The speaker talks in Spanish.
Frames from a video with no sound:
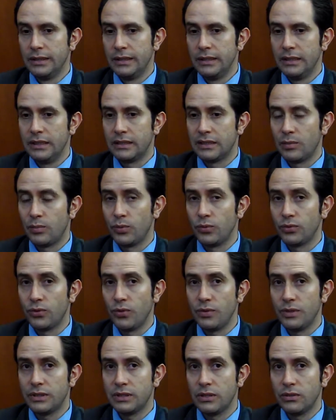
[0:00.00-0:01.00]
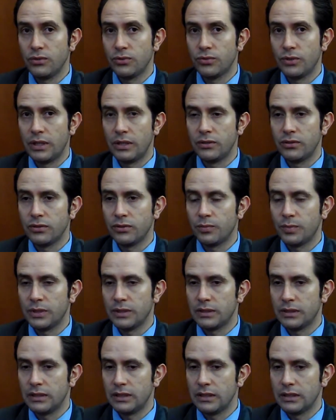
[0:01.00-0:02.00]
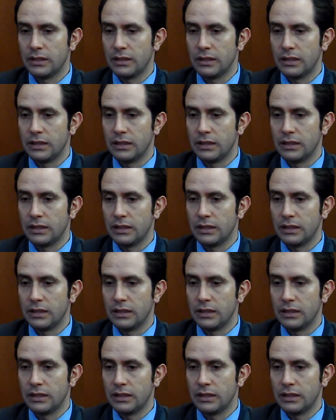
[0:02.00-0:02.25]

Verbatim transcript: Y desde el punto de vista de usuarios, pues eh,